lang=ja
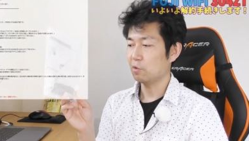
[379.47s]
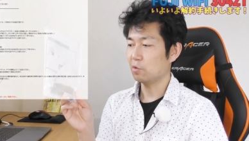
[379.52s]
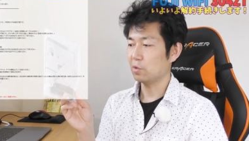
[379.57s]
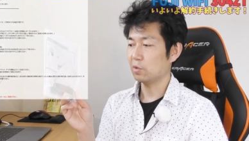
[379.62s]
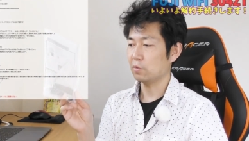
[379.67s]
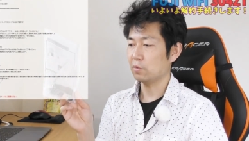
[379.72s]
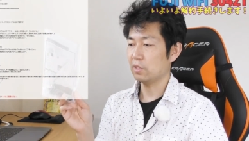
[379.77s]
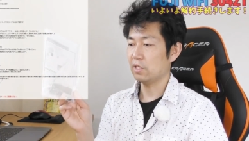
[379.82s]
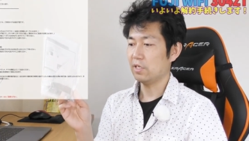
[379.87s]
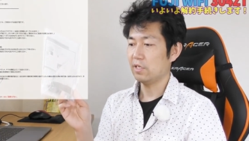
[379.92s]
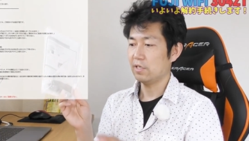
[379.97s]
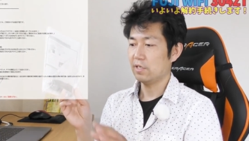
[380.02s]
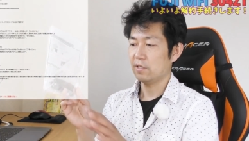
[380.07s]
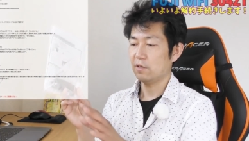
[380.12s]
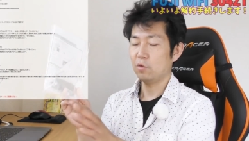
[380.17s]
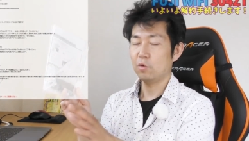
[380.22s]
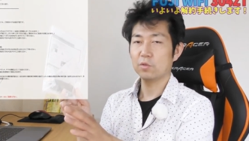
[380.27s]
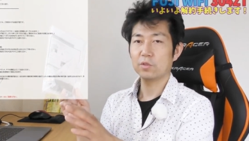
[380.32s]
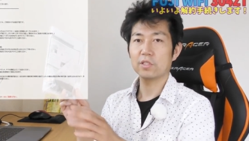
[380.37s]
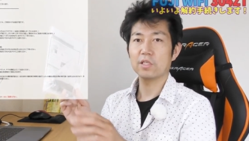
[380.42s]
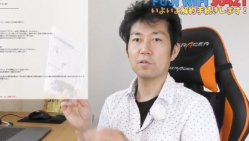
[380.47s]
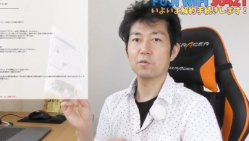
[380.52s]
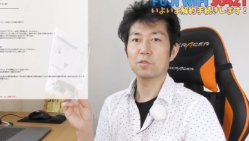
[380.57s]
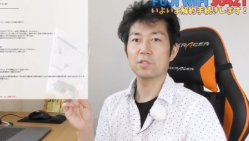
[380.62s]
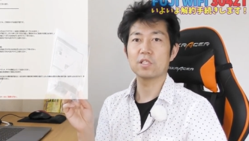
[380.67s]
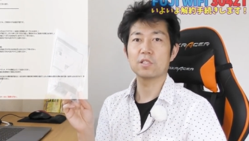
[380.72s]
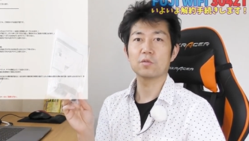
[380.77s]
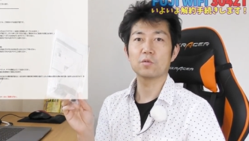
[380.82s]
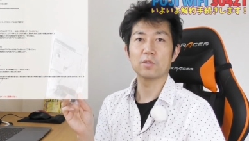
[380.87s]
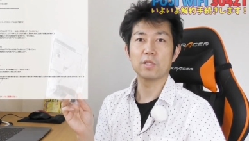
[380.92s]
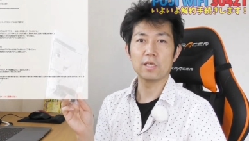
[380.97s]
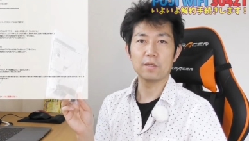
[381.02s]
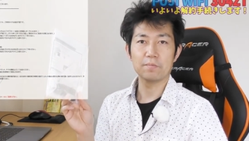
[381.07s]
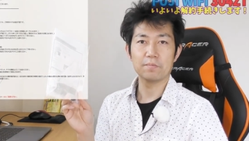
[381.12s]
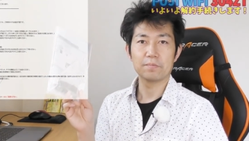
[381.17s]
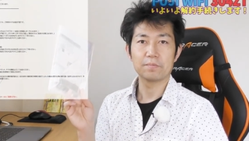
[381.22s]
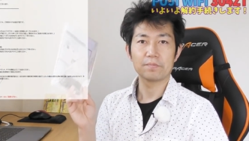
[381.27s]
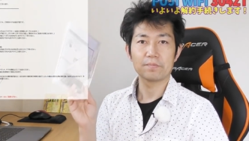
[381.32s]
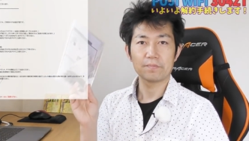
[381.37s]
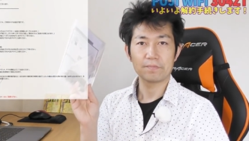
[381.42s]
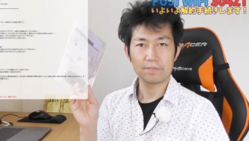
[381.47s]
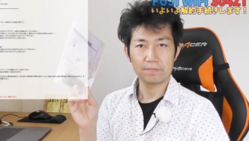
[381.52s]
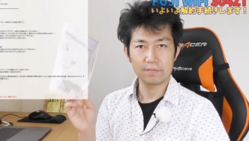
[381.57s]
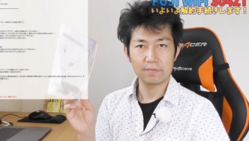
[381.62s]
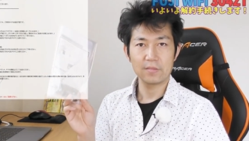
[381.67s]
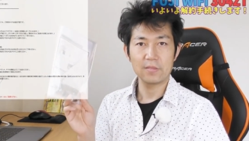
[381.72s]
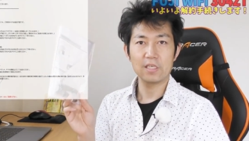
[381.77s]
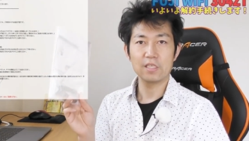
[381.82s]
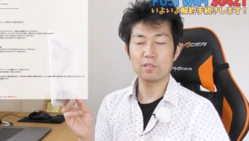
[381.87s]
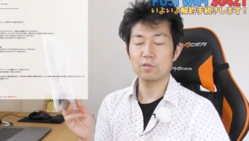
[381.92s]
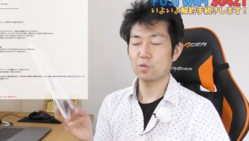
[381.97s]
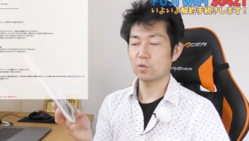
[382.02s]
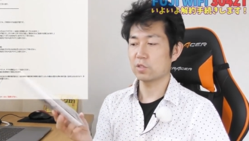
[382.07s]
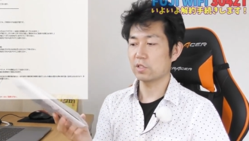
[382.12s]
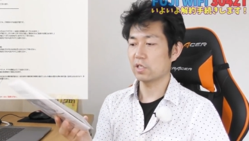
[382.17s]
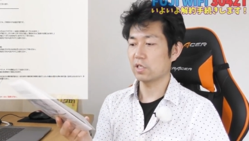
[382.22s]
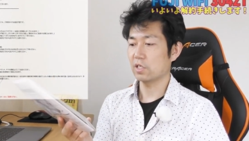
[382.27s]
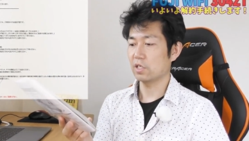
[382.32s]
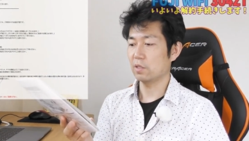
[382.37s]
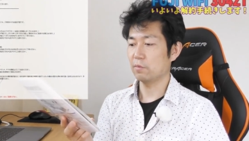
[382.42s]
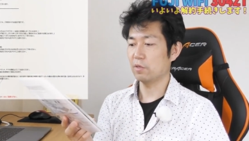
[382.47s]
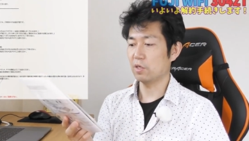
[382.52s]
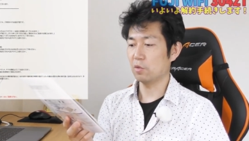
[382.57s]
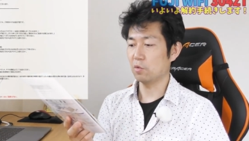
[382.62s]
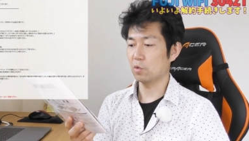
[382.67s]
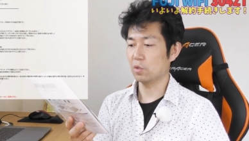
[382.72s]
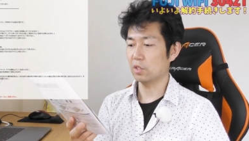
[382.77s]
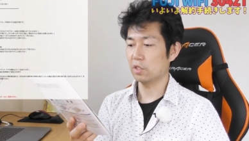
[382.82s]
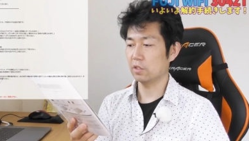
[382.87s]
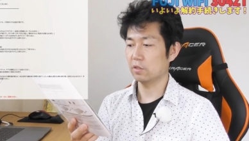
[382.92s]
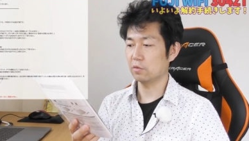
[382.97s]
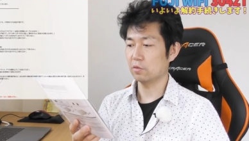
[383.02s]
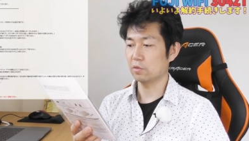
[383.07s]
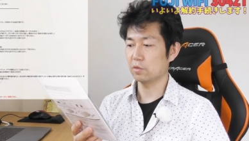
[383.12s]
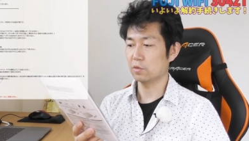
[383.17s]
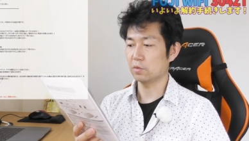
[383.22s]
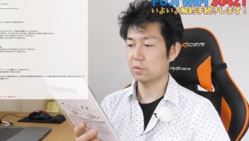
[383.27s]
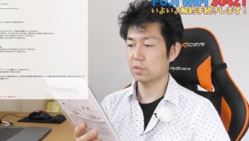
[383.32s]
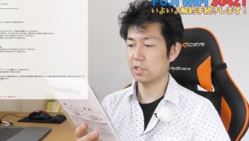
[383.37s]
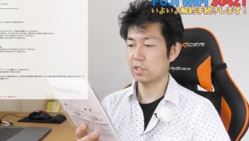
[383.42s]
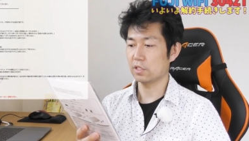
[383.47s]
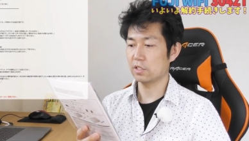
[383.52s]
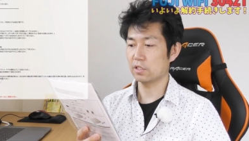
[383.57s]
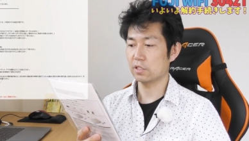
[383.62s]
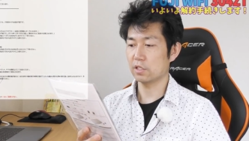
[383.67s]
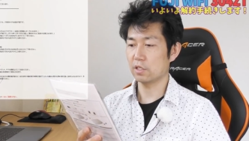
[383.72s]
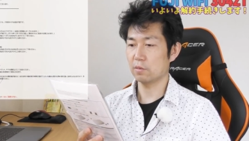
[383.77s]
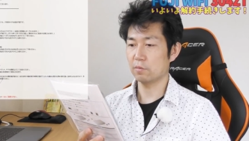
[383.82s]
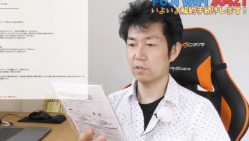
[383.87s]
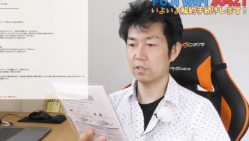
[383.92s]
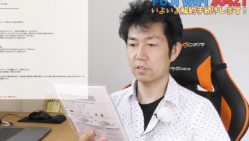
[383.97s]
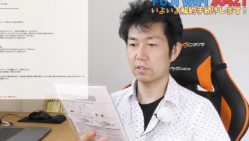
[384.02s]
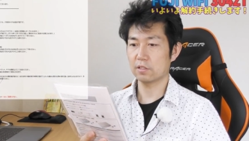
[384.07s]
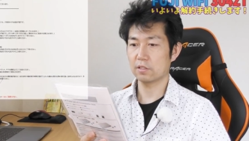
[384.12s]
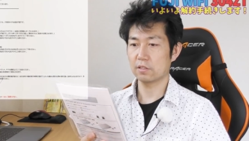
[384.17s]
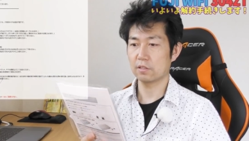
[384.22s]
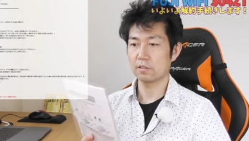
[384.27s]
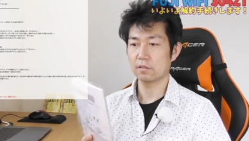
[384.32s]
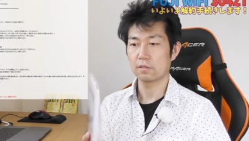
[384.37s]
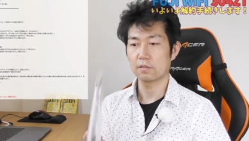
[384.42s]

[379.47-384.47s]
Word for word: これとね、本体をセットで変装してあげれば OK という状態にしてあります。